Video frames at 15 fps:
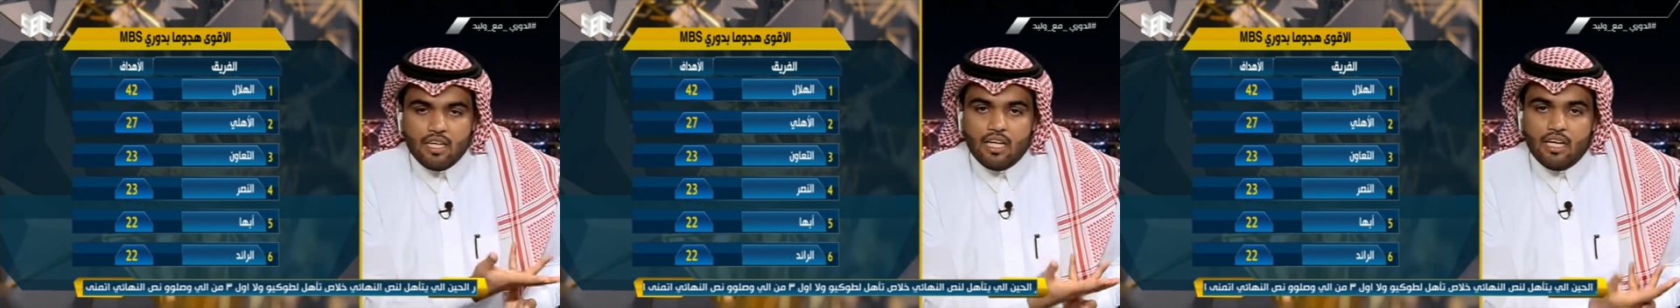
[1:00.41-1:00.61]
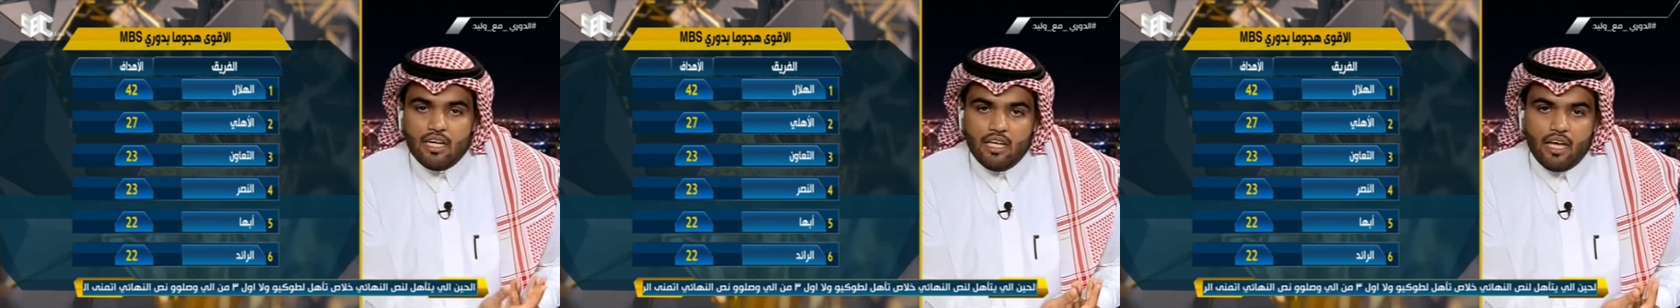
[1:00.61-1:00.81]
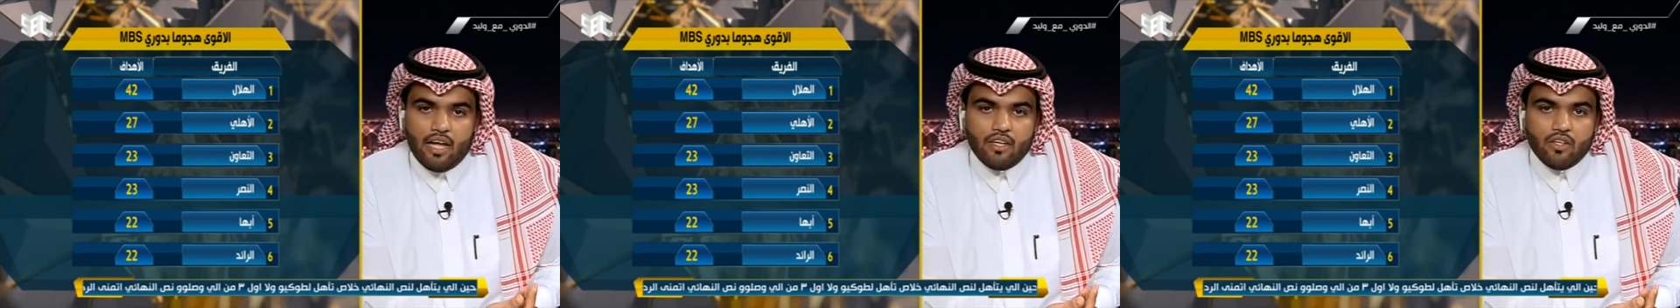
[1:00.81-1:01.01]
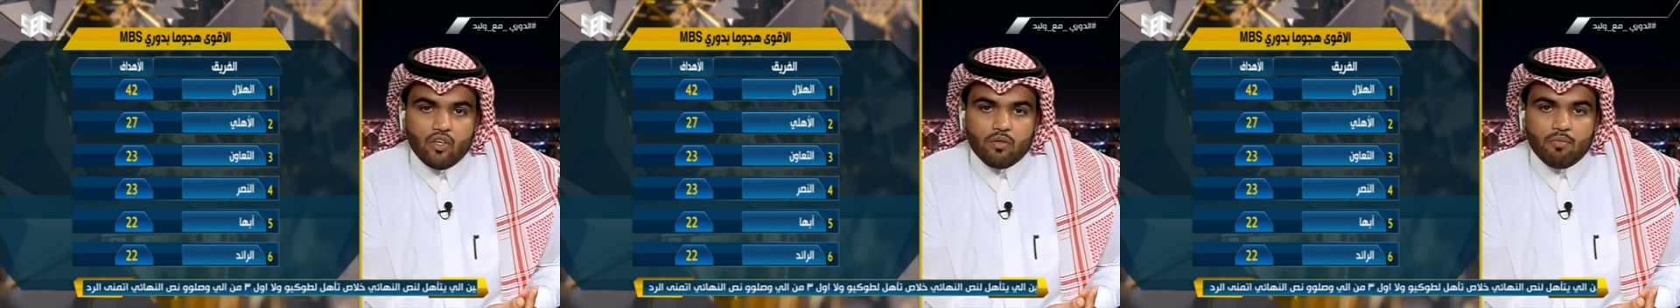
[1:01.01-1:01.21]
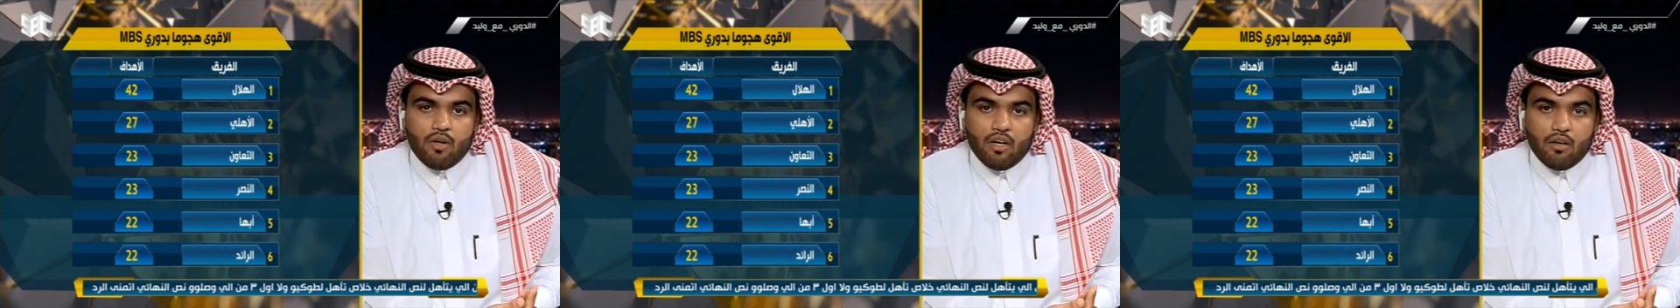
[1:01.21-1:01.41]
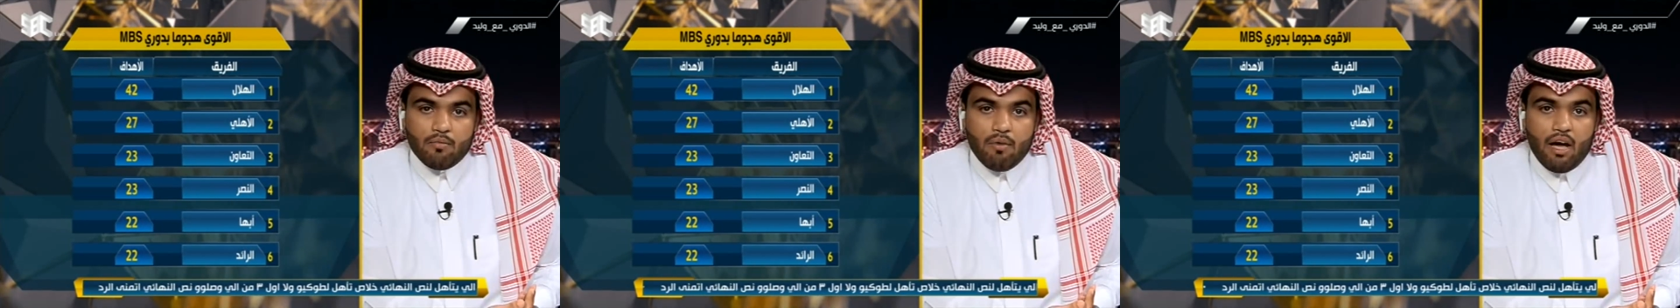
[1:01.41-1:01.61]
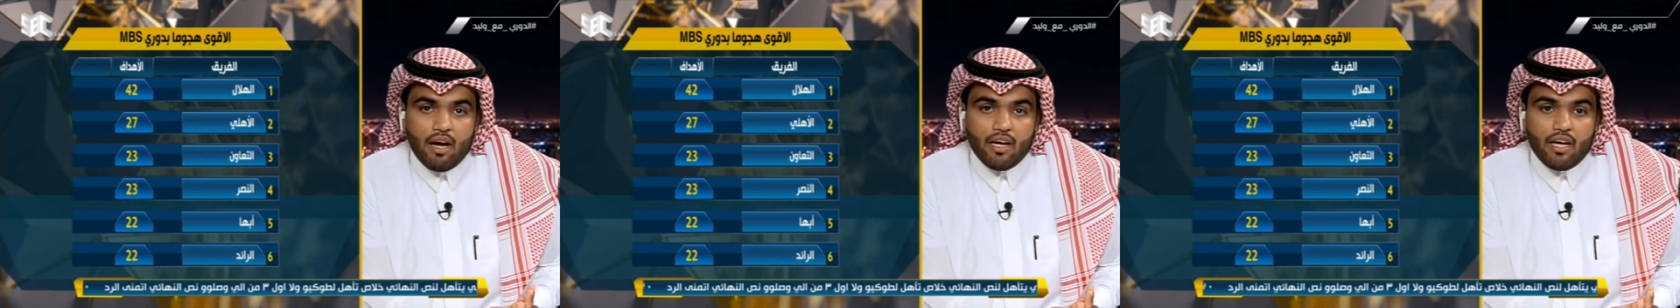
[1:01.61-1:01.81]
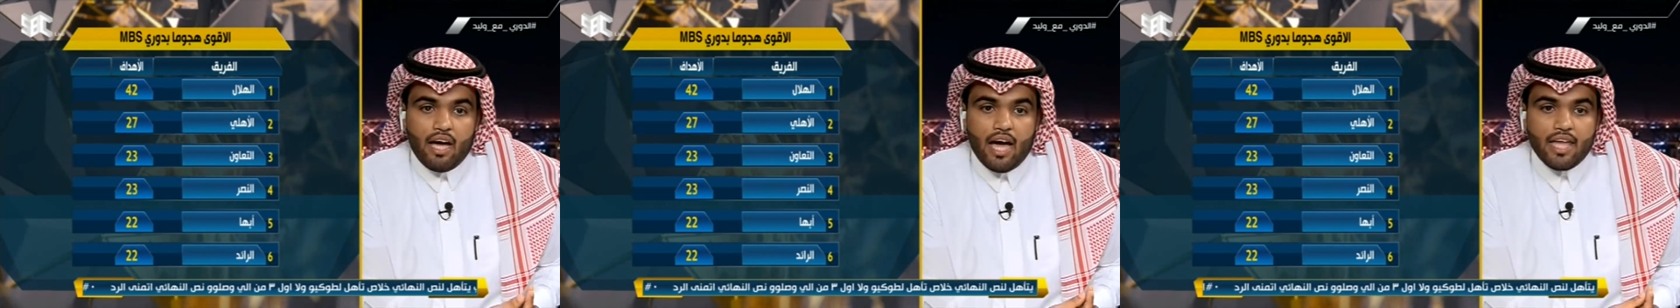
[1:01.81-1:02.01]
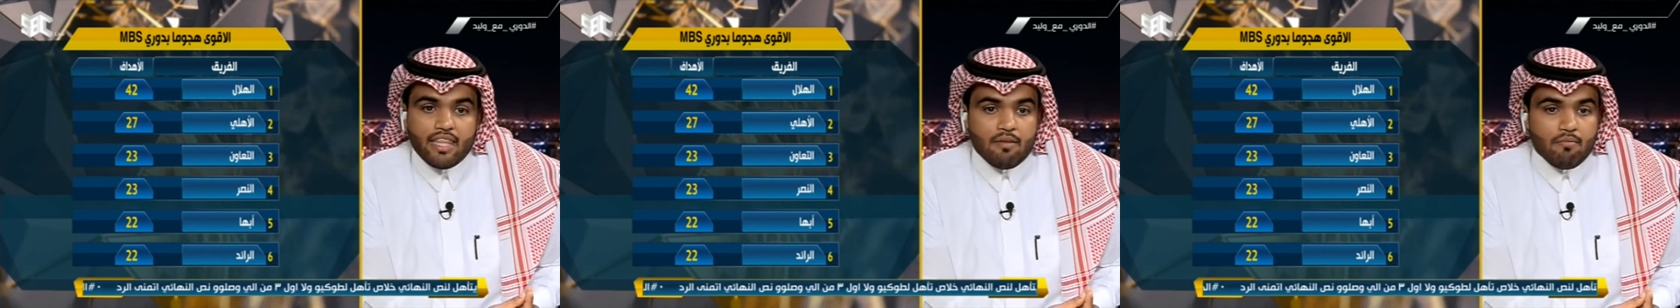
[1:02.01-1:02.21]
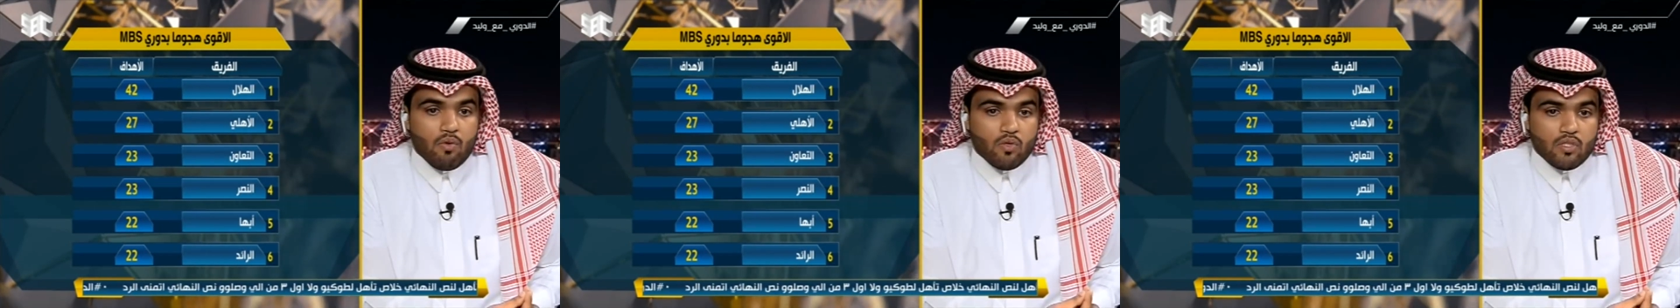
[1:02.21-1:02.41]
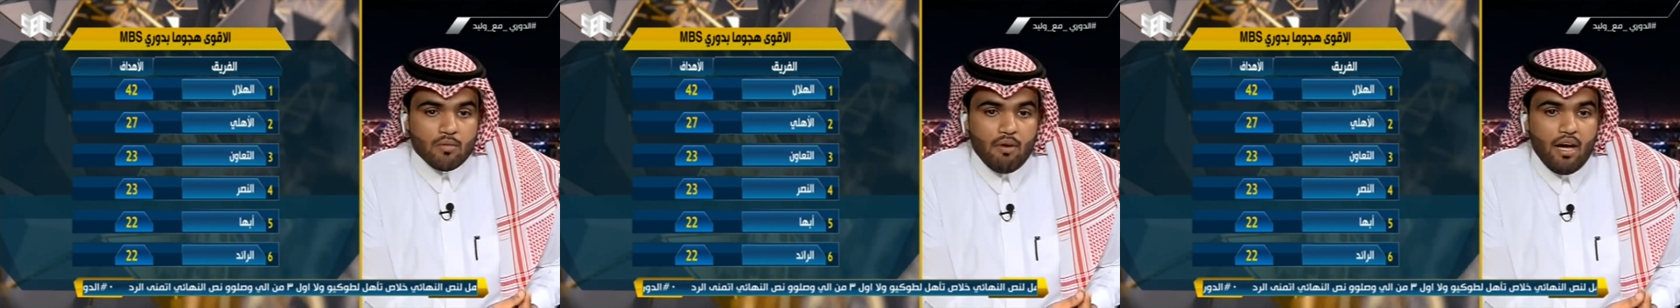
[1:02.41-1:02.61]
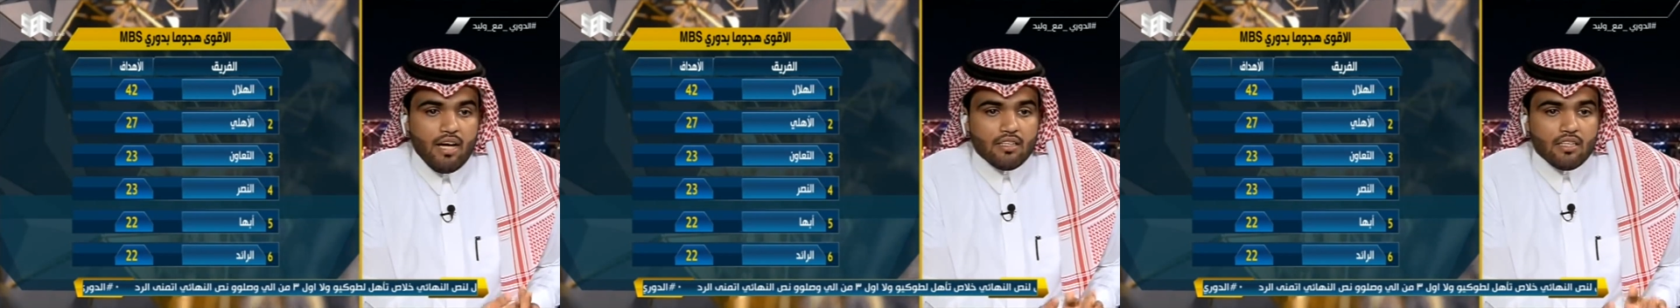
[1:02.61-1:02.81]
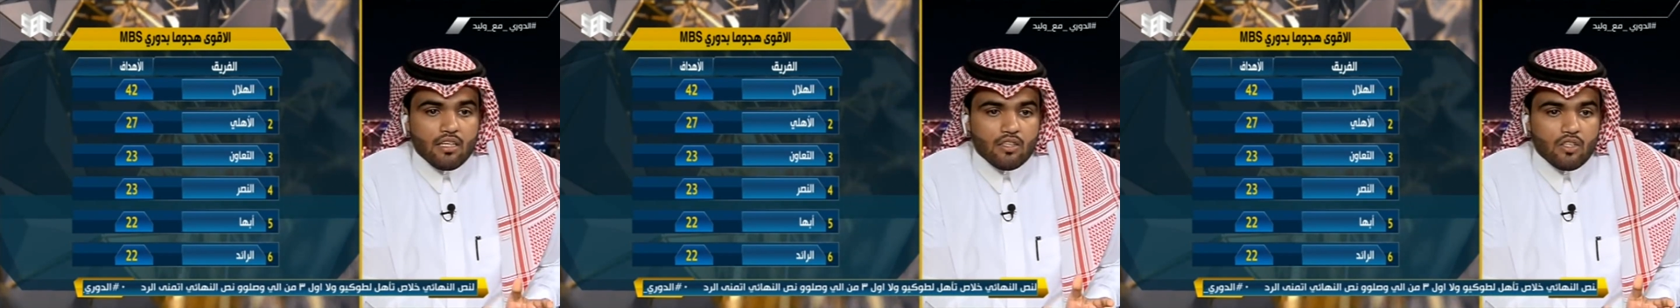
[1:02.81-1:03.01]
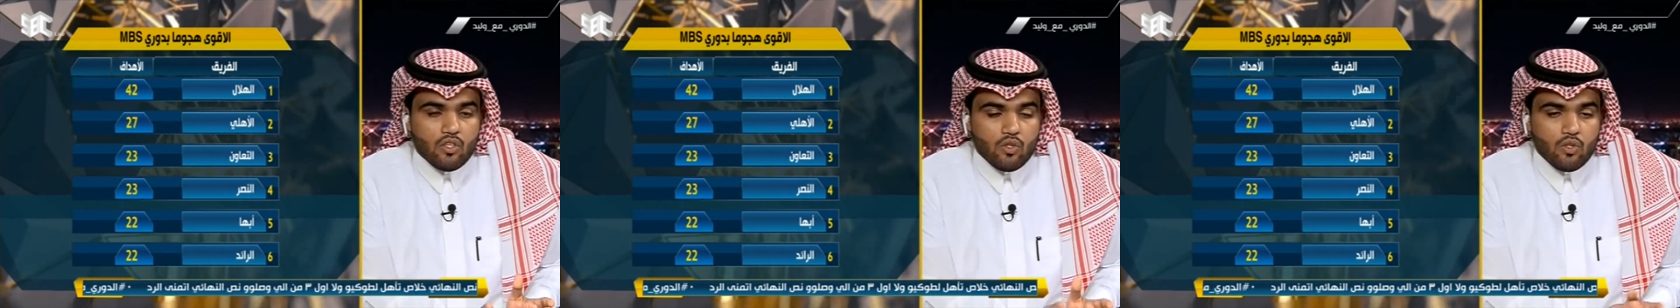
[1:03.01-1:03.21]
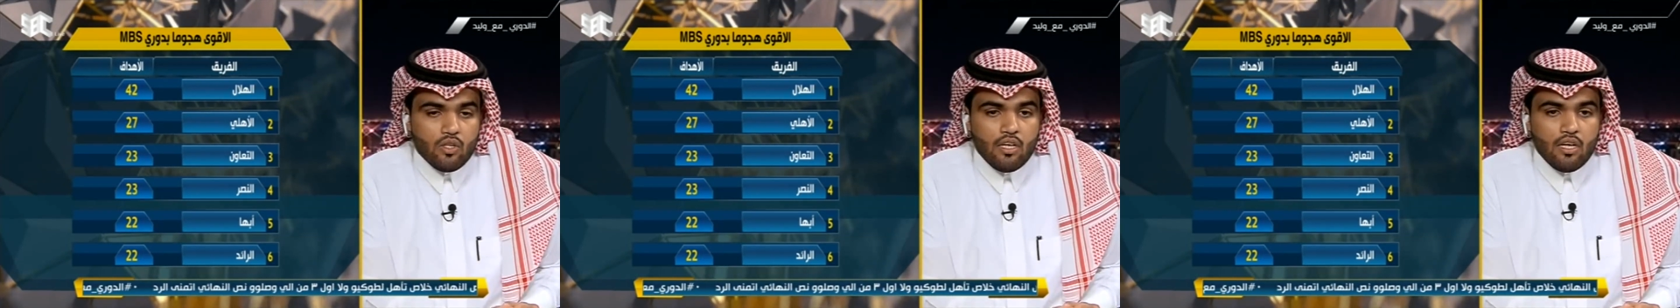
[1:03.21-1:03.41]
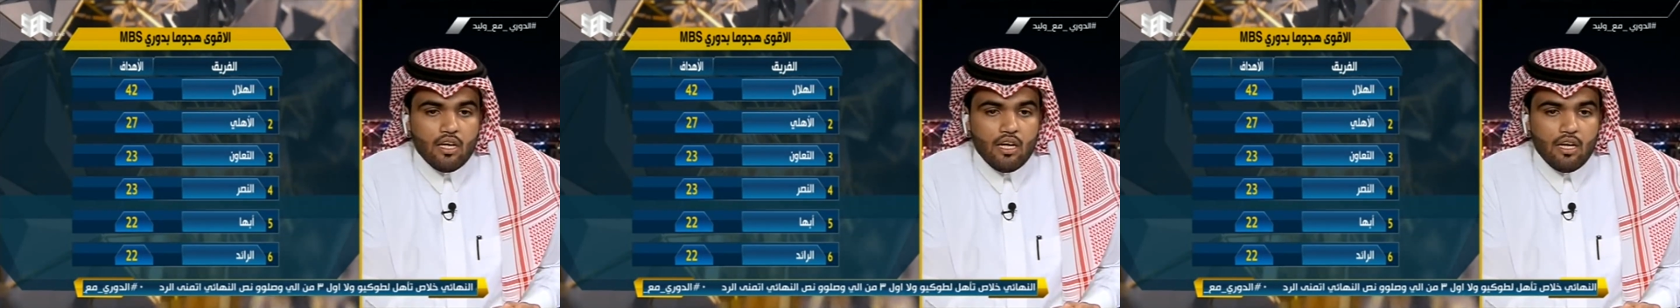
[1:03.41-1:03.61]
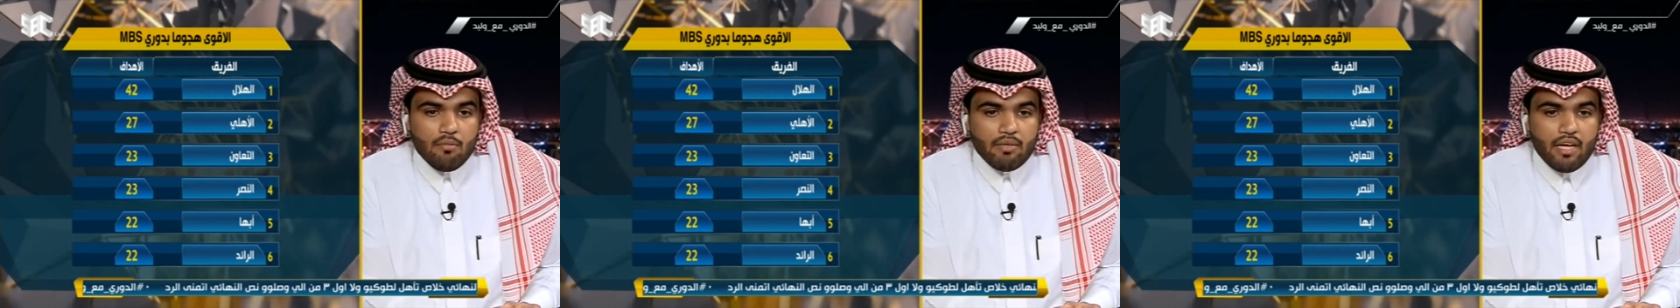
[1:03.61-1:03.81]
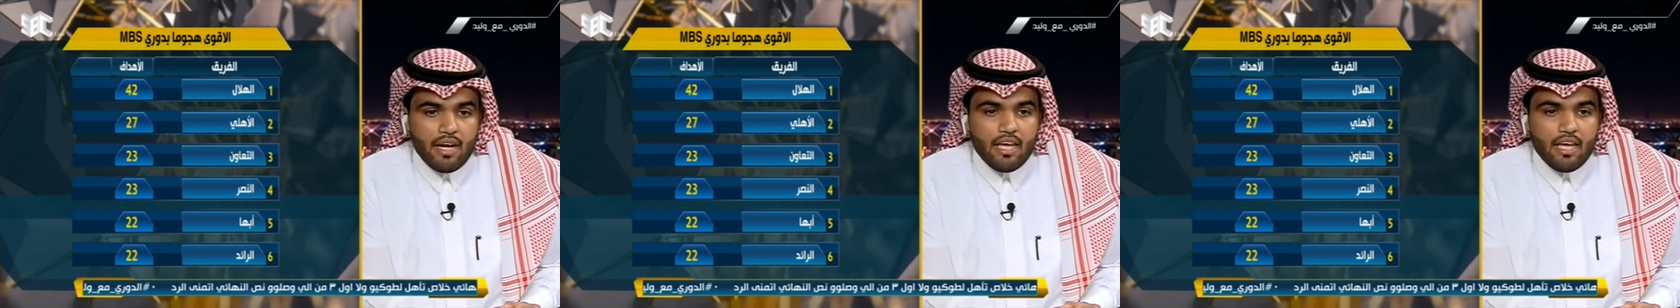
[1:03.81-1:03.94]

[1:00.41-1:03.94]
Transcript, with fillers: لأن يكمل باقي هذا الموسم أعتقد أنه الإمكانية